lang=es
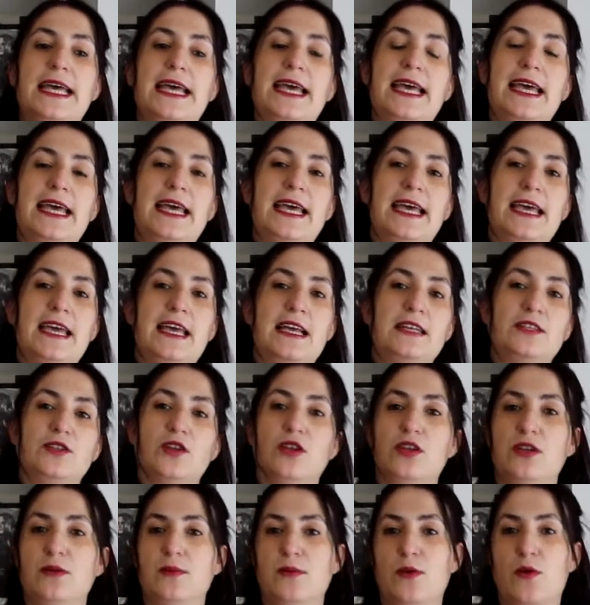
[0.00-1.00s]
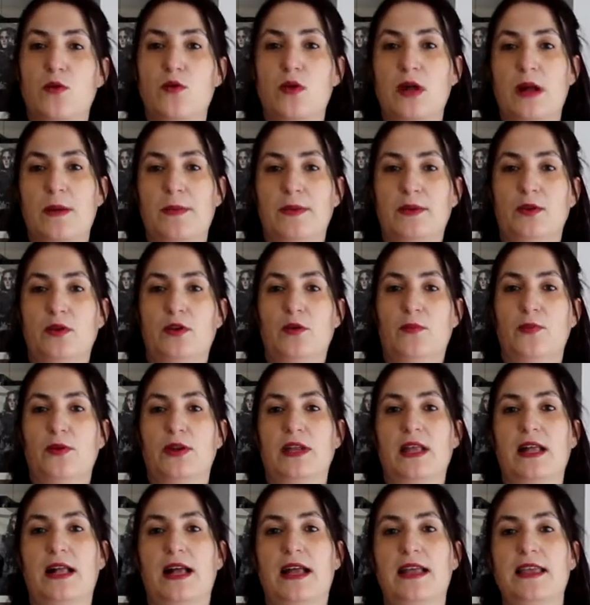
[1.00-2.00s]
Eh, solo llevo un capítulo
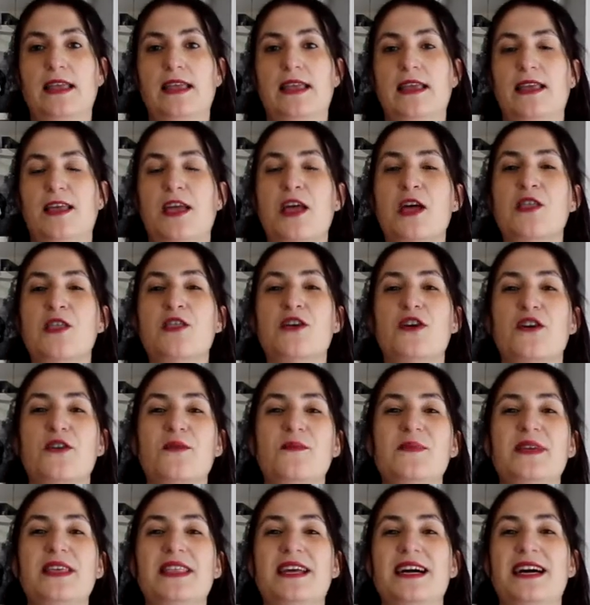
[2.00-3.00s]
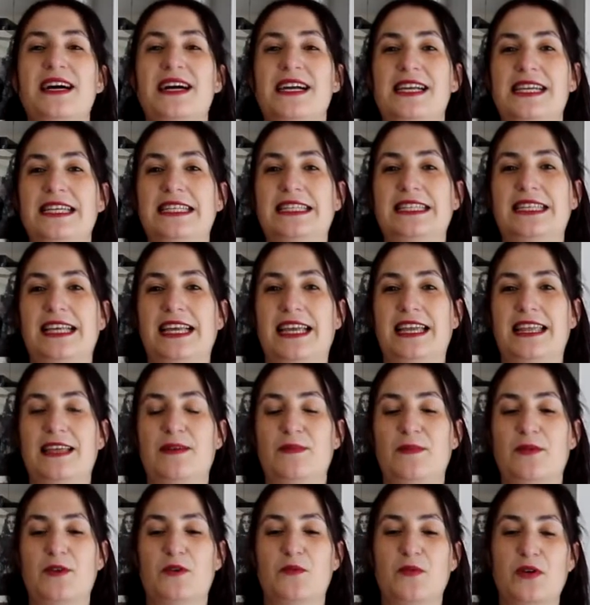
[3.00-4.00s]
porque caí dormida
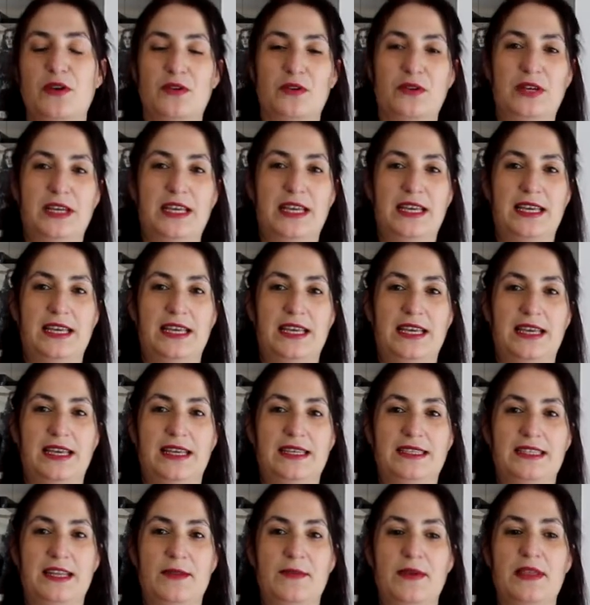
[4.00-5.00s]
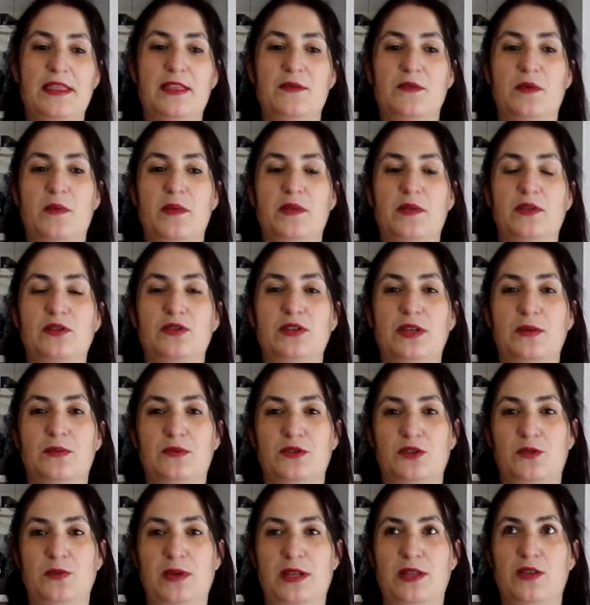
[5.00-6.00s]
enseguida, pero bueno, eh, está bien, de momento
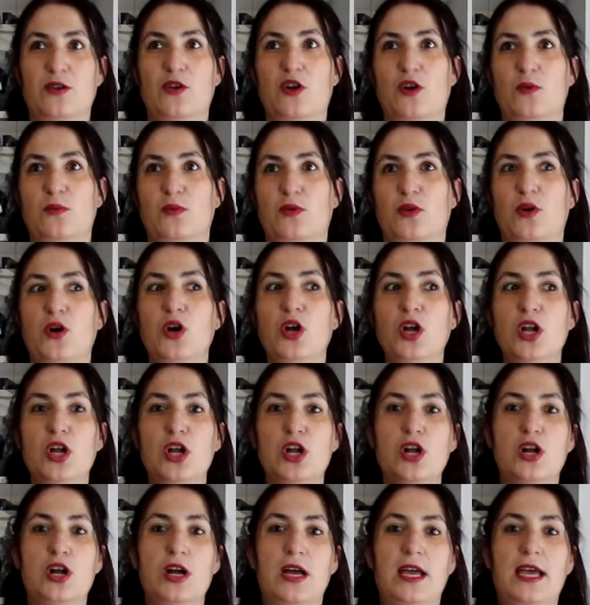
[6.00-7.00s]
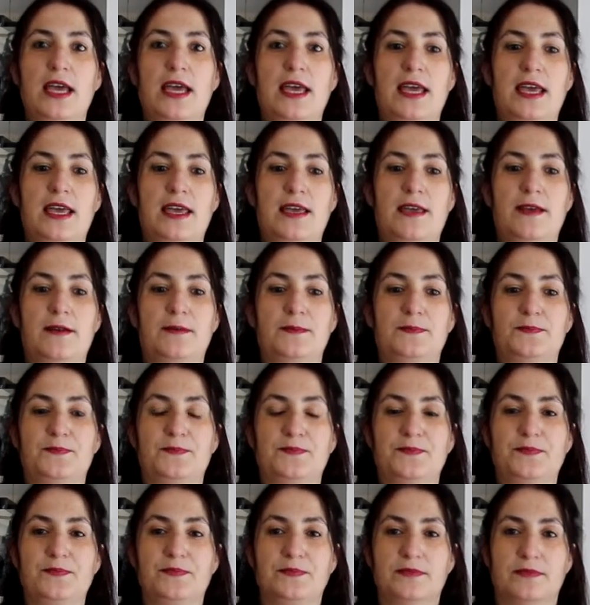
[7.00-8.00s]
estamos viendo cómo, eh,
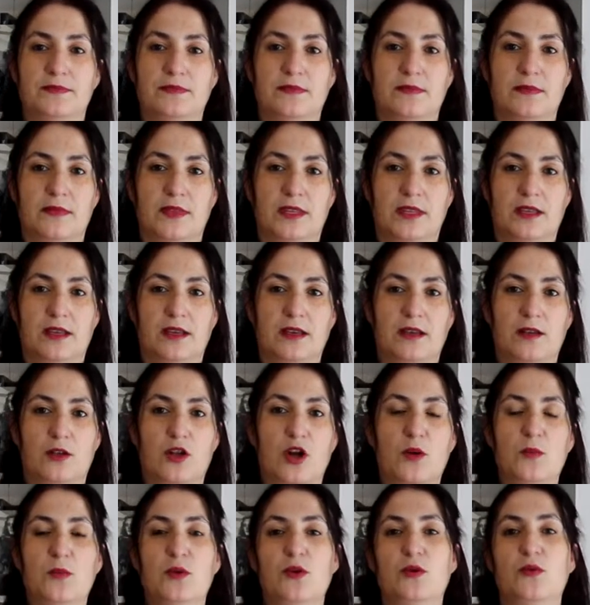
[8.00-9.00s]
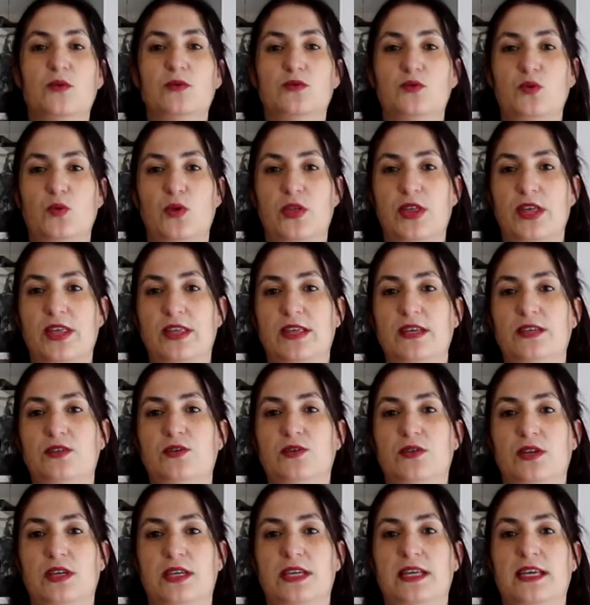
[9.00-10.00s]
mm, cómo sucede
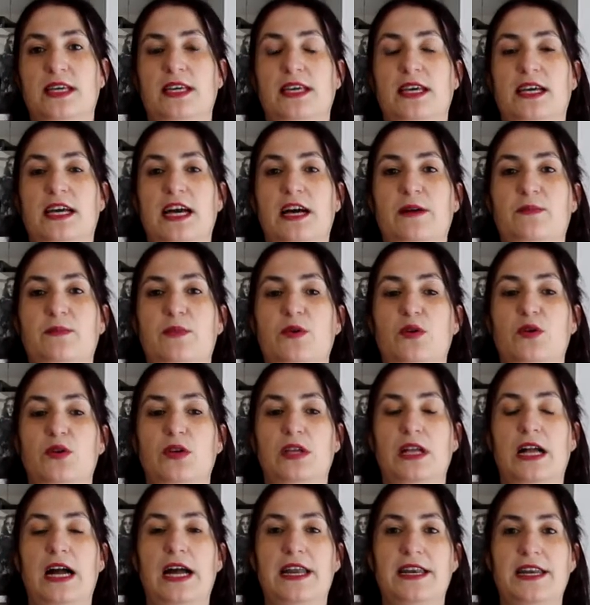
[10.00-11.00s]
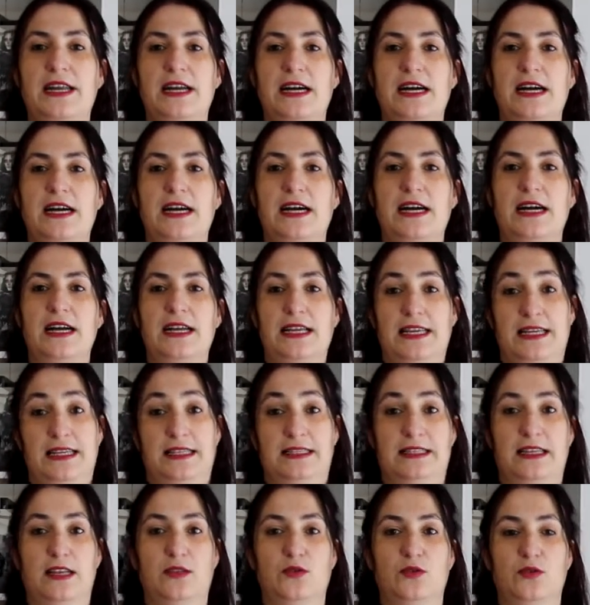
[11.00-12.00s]
eso de que Japón gana
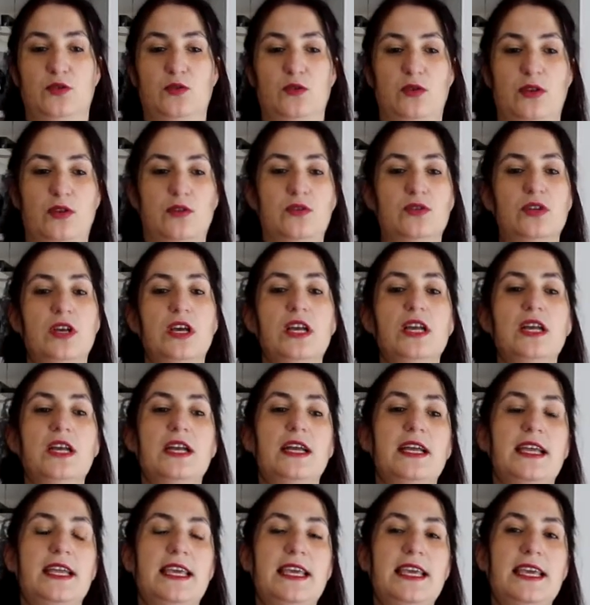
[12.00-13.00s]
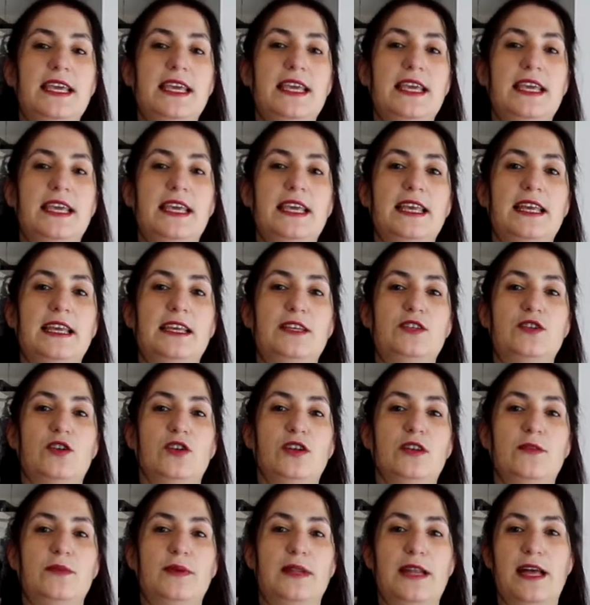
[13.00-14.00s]
Estados Unidos y
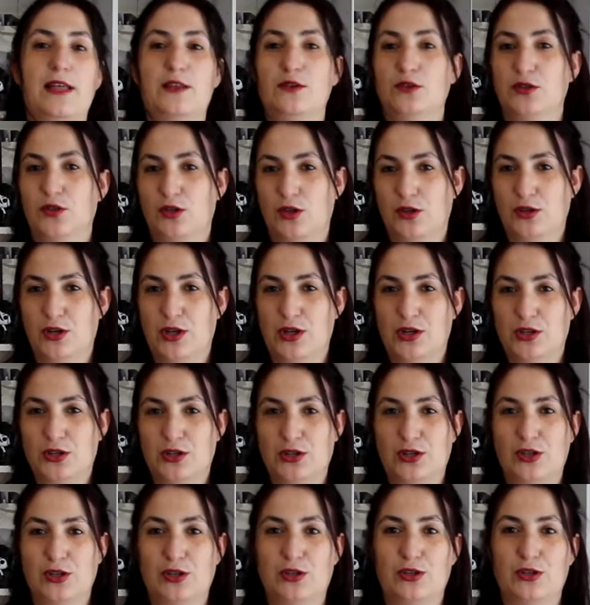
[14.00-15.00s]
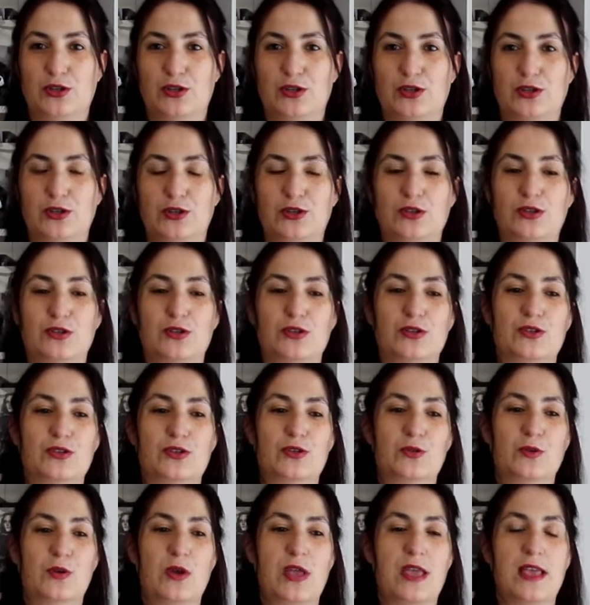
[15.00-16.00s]
son liberados todos los...